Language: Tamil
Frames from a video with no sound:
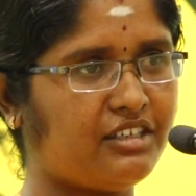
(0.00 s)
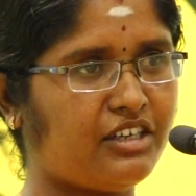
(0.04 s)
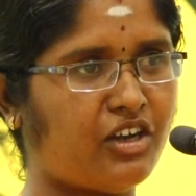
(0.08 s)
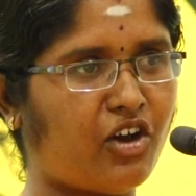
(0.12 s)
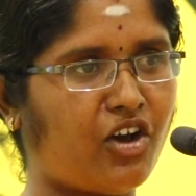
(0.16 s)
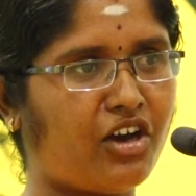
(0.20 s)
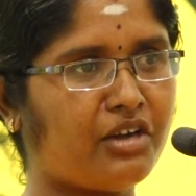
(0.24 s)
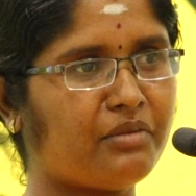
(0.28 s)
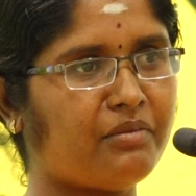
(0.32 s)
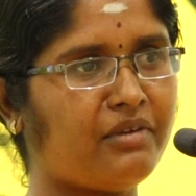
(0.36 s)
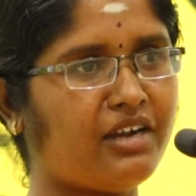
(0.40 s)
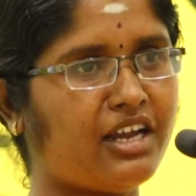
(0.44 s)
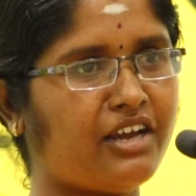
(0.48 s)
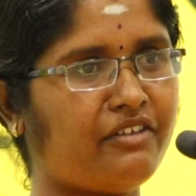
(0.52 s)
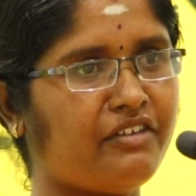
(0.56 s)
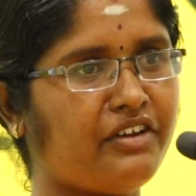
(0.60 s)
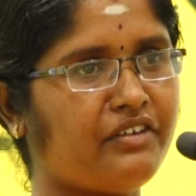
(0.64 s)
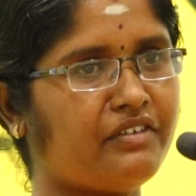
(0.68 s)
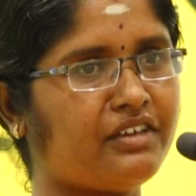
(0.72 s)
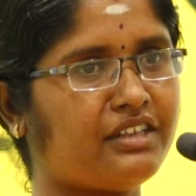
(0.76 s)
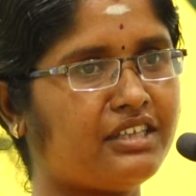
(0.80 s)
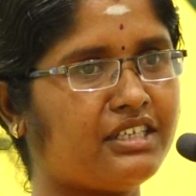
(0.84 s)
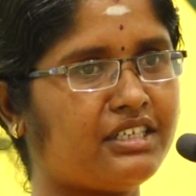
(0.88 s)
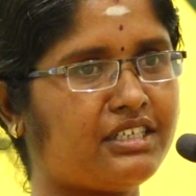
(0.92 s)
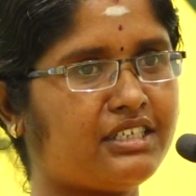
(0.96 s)
நார்மலாகவே
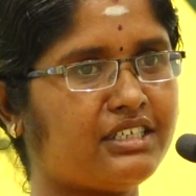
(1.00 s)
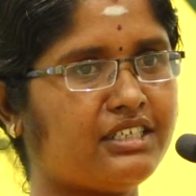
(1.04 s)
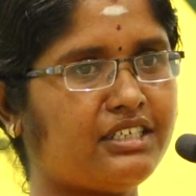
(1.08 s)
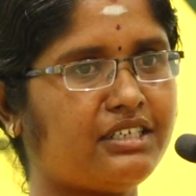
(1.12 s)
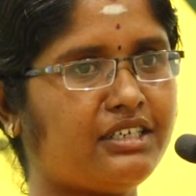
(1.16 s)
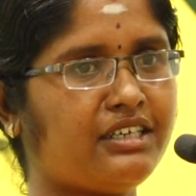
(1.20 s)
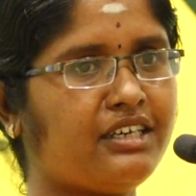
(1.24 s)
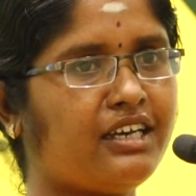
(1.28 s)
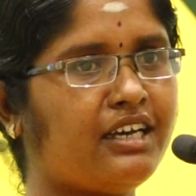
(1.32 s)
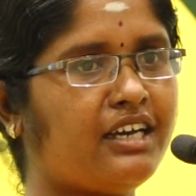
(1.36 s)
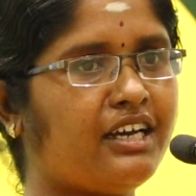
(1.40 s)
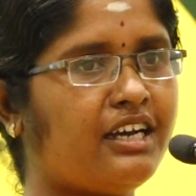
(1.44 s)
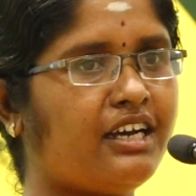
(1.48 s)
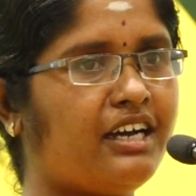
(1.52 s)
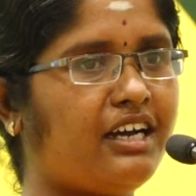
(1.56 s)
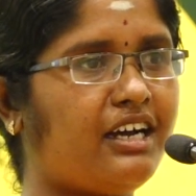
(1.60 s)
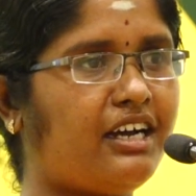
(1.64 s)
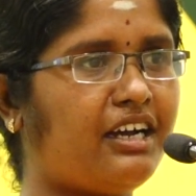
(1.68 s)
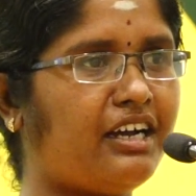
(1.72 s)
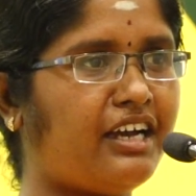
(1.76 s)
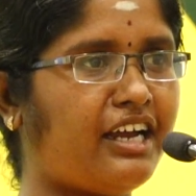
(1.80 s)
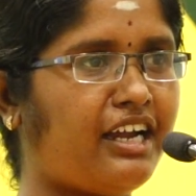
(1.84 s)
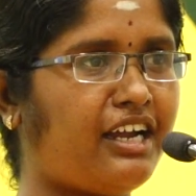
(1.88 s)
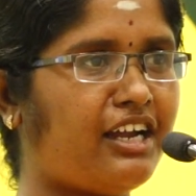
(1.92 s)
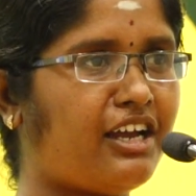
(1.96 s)
வந்துட்டு
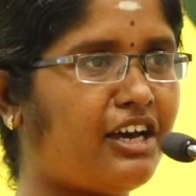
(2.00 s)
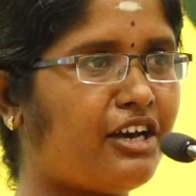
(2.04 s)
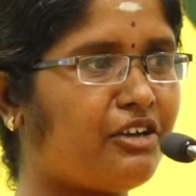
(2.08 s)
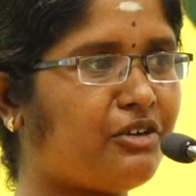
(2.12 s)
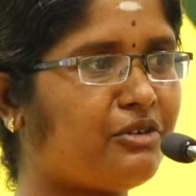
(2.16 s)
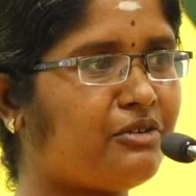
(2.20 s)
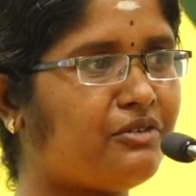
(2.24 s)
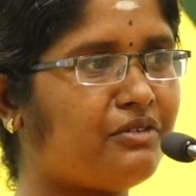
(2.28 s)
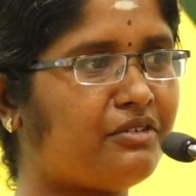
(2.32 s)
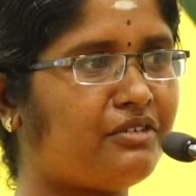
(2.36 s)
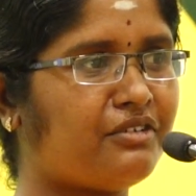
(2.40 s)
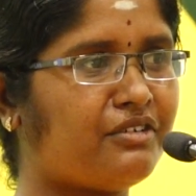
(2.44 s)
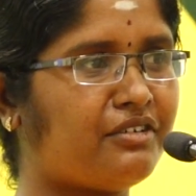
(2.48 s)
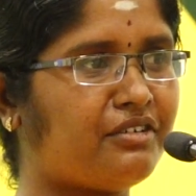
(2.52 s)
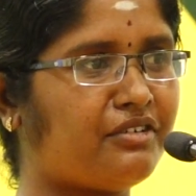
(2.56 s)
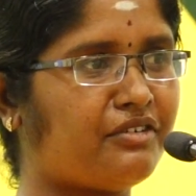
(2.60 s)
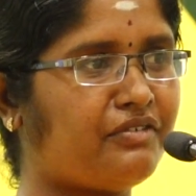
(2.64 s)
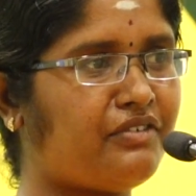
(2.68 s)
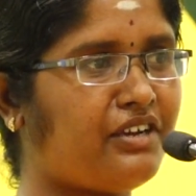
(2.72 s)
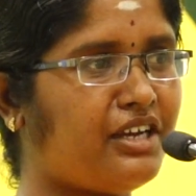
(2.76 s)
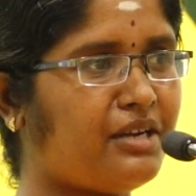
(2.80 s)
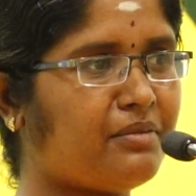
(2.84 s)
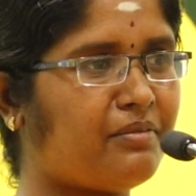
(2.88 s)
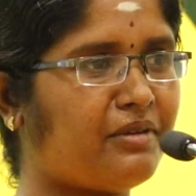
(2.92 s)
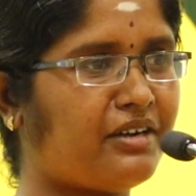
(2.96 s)
எல்லாரும்
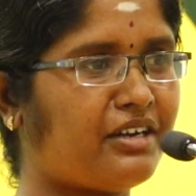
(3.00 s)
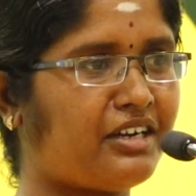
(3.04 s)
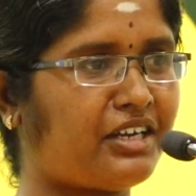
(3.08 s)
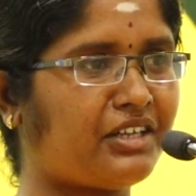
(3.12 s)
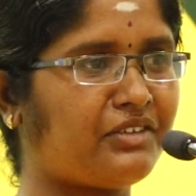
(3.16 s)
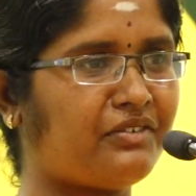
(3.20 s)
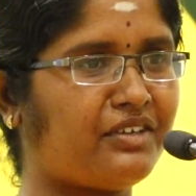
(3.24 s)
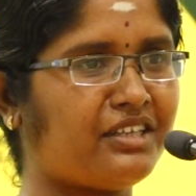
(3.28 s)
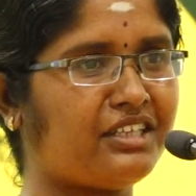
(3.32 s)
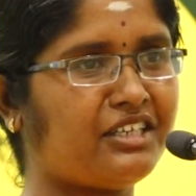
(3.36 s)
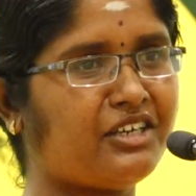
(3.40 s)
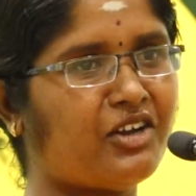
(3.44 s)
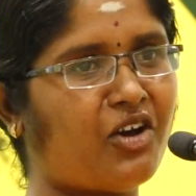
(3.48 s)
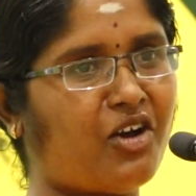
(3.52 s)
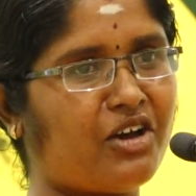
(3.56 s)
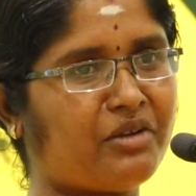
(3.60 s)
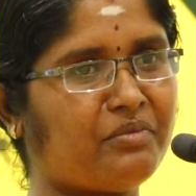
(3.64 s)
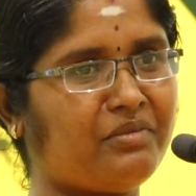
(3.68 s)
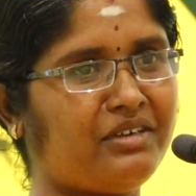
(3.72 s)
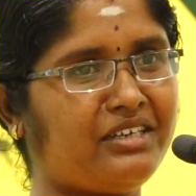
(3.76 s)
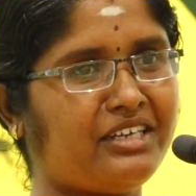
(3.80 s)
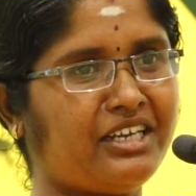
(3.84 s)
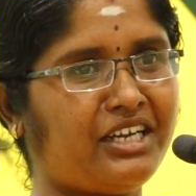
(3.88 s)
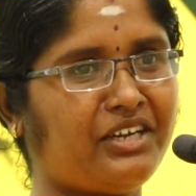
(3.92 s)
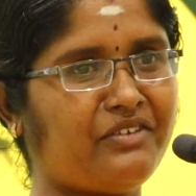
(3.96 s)
ஃபீல் பண்ணுறது வந்து
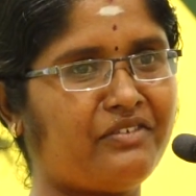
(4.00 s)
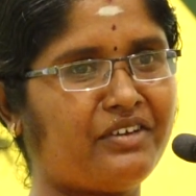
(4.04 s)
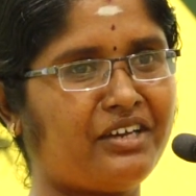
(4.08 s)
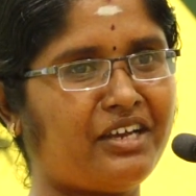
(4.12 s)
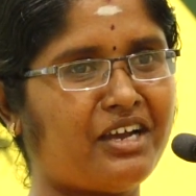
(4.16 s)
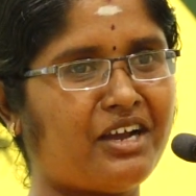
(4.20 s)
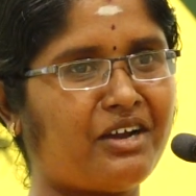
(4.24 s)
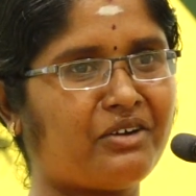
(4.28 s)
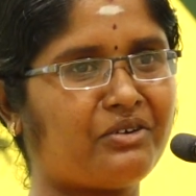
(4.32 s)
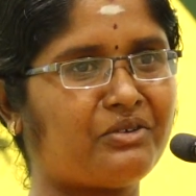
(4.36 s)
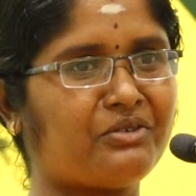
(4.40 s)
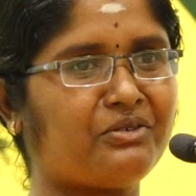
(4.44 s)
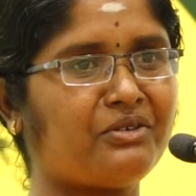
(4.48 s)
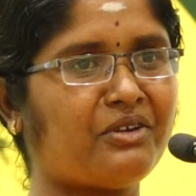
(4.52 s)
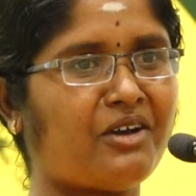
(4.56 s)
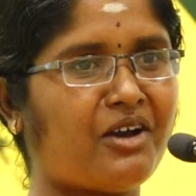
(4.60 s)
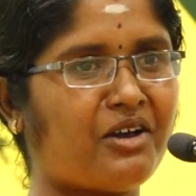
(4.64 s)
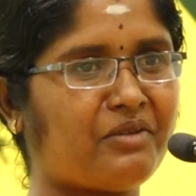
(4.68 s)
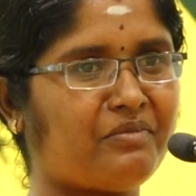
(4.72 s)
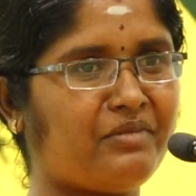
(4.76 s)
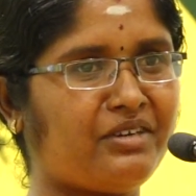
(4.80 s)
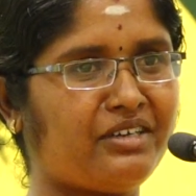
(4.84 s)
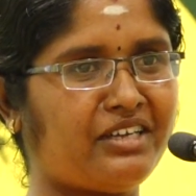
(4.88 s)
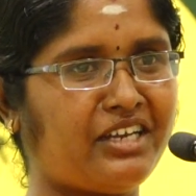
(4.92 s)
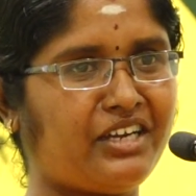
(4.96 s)
நார்மல் டெலிவரி ஆகணும்
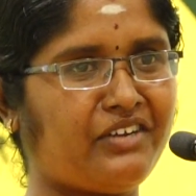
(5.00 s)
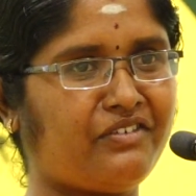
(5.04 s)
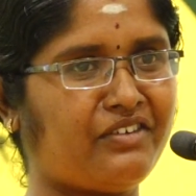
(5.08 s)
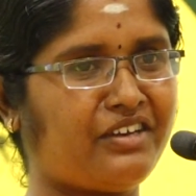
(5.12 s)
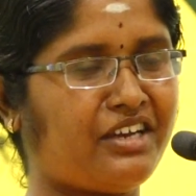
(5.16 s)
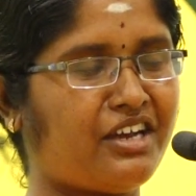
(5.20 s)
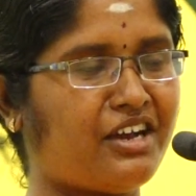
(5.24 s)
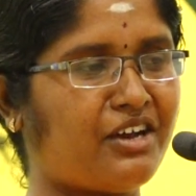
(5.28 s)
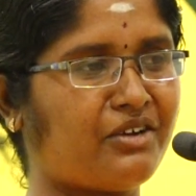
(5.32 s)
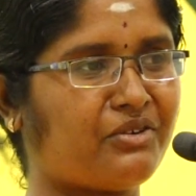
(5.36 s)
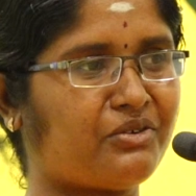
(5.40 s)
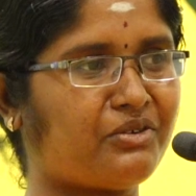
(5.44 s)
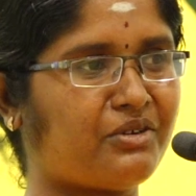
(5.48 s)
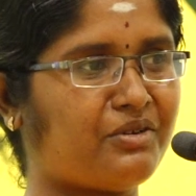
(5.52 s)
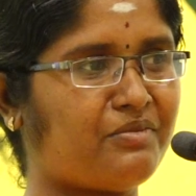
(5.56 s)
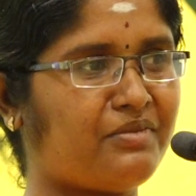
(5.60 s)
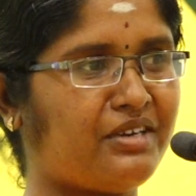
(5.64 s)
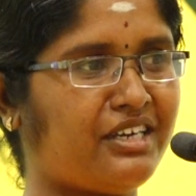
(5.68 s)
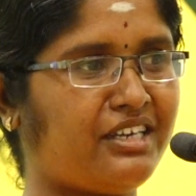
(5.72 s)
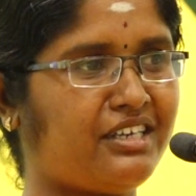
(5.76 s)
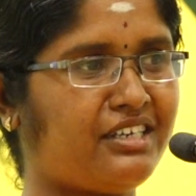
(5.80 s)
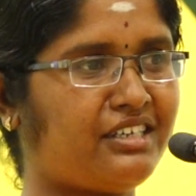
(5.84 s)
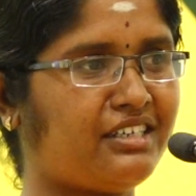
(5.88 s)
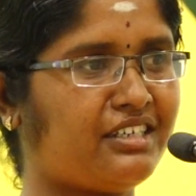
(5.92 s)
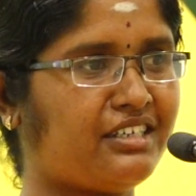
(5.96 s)
நார்மல் டெலிவரி ஆகணும்
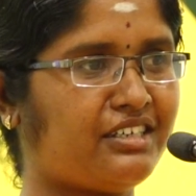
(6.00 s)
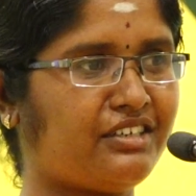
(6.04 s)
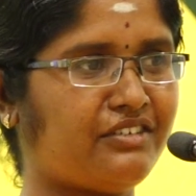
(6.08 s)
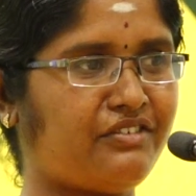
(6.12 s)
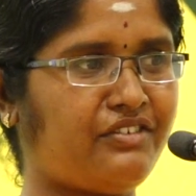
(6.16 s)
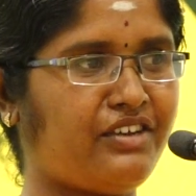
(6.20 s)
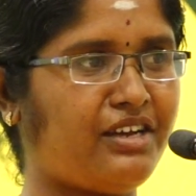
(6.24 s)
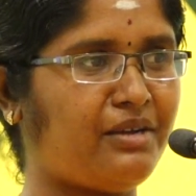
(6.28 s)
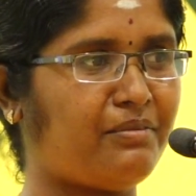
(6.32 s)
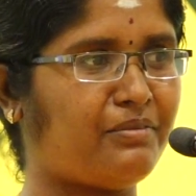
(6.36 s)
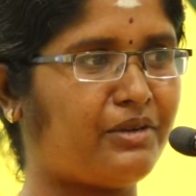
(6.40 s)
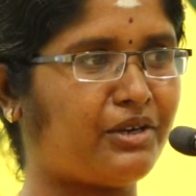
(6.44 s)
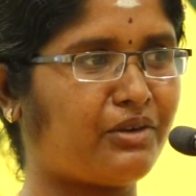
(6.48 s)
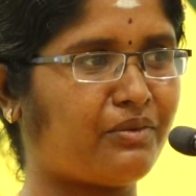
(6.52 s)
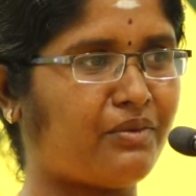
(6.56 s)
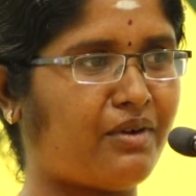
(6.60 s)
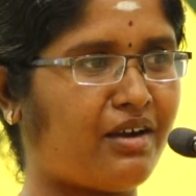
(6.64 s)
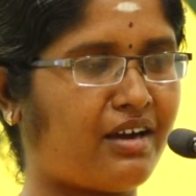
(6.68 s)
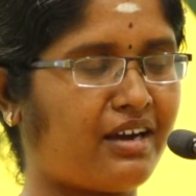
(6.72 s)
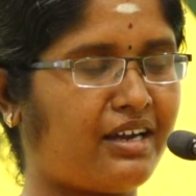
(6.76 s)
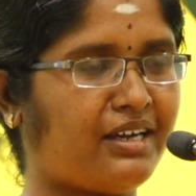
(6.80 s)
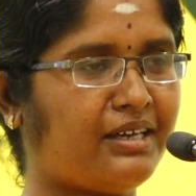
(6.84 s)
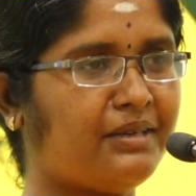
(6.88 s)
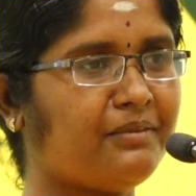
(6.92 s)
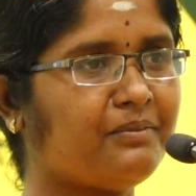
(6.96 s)
அப்படின்ட்டு ஃபீல்
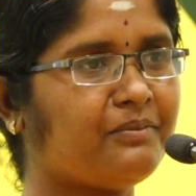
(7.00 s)
பண்ணுவாங்க